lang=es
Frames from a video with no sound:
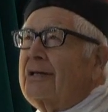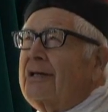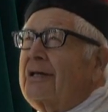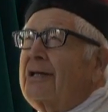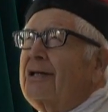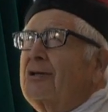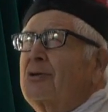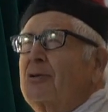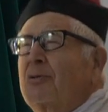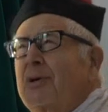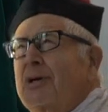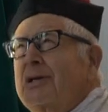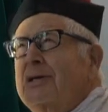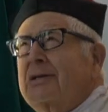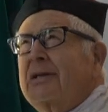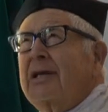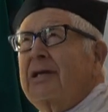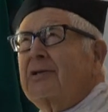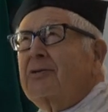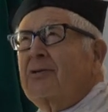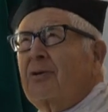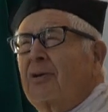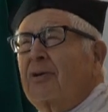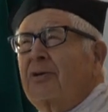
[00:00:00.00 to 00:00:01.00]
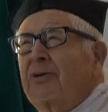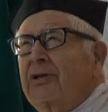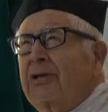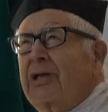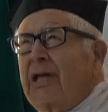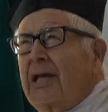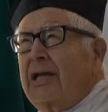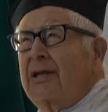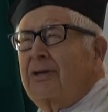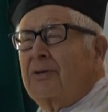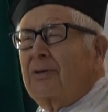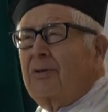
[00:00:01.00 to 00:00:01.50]
que tú estés
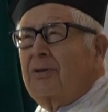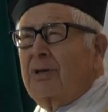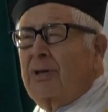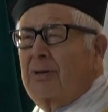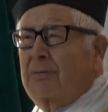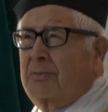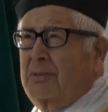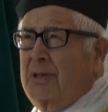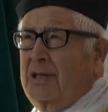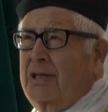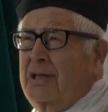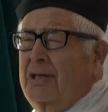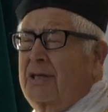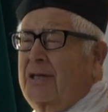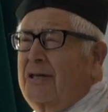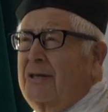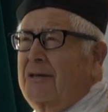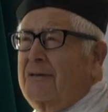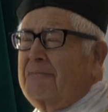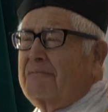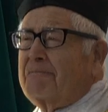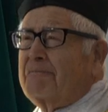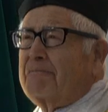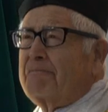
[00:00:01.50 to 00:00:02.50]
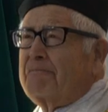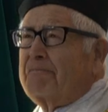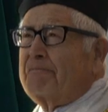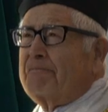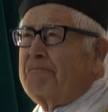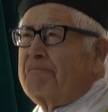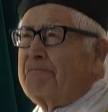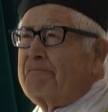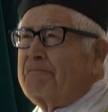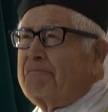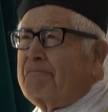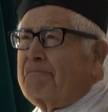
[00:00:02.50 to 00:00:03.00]
contento de mí.
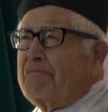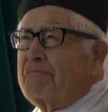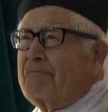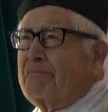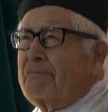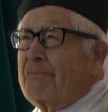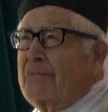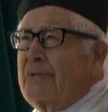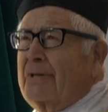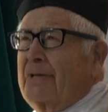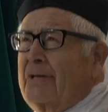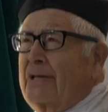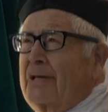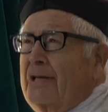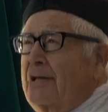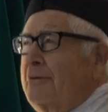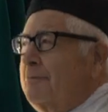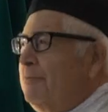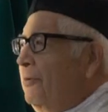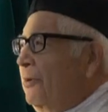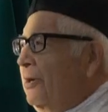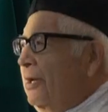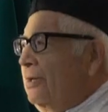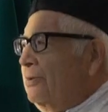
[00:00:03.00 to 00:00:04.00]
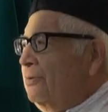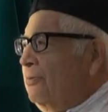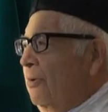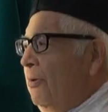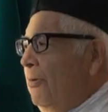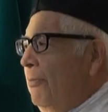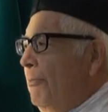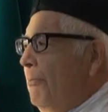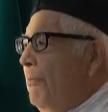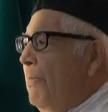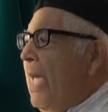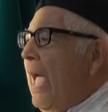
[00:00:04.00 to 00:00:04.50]
Y por
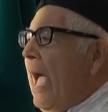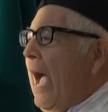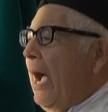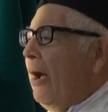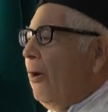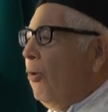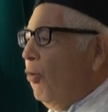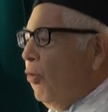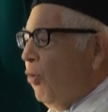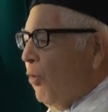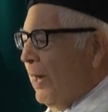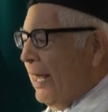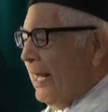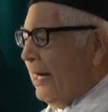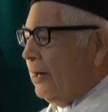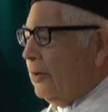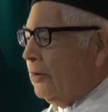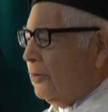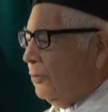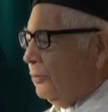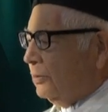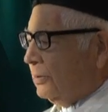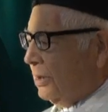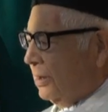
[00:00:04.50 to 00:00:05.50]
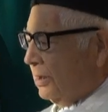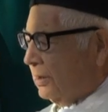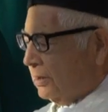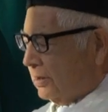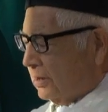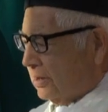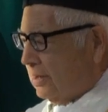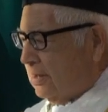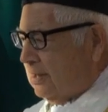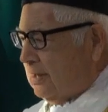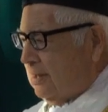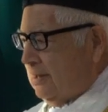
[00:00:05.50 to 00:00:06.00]
eso me acuerdo de
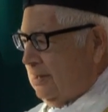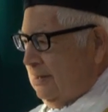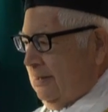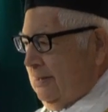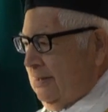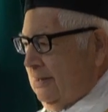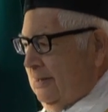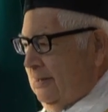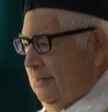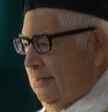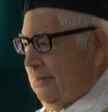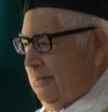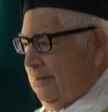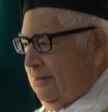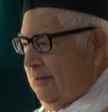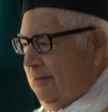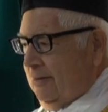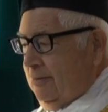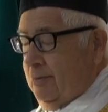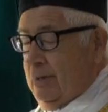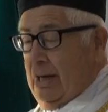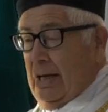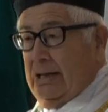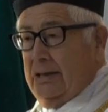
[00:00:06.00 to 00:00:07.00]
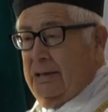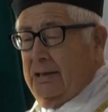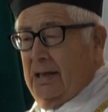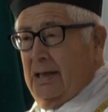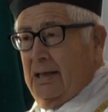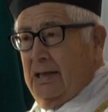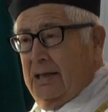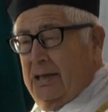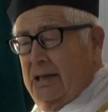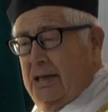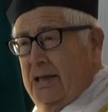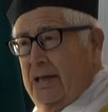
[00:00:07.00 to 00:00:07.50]
ti durante
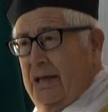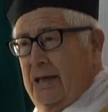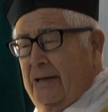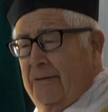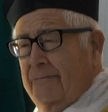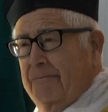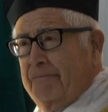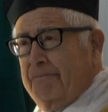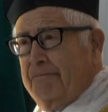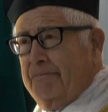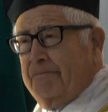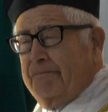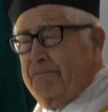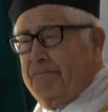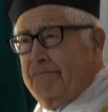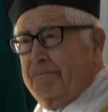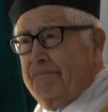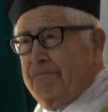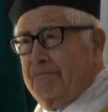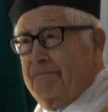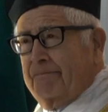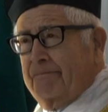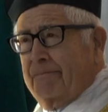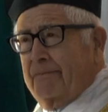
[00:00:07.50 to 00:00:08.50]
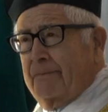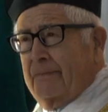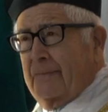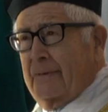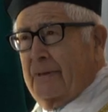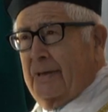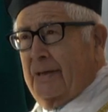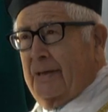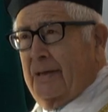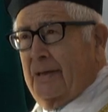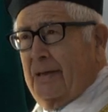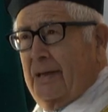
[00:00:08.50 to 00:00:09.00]
el día.
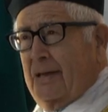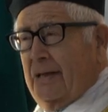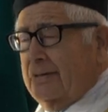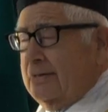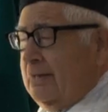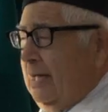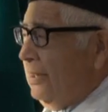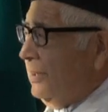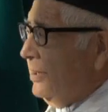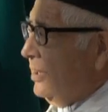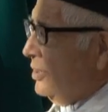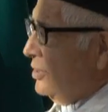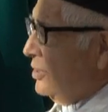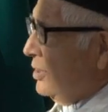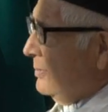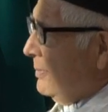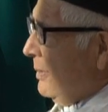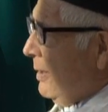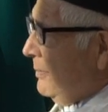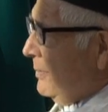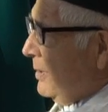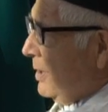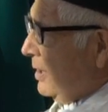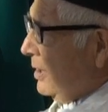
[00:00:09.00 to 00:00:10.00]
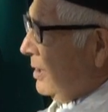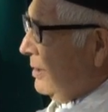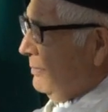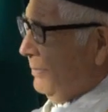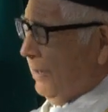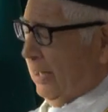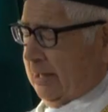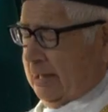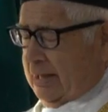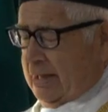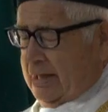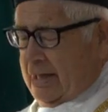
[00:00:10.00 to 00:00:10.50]
La Santísima Virgen
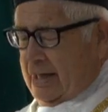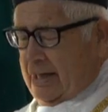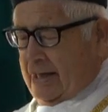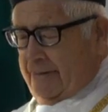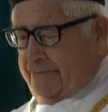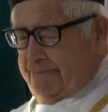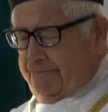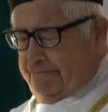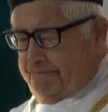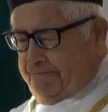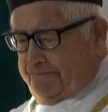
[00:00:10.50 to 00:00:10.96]
María